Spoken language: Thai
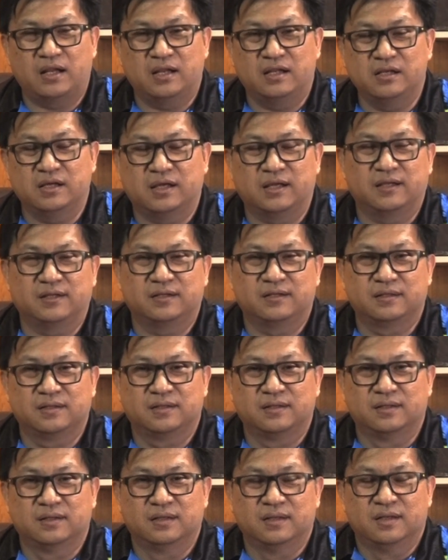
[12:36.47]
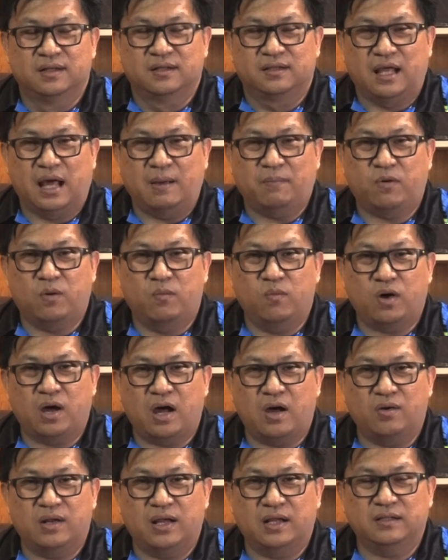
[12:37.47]
เรื่อยๆ ทับของพวก
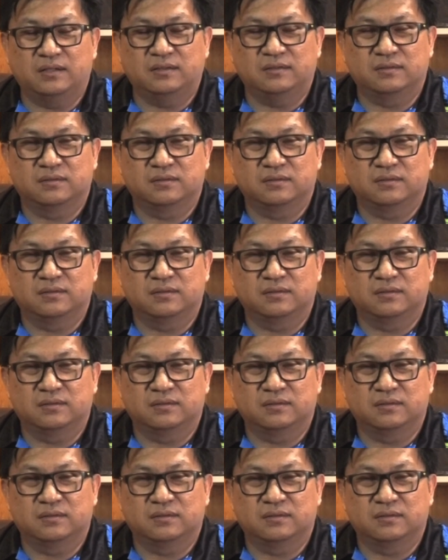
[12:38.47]
เขานั้น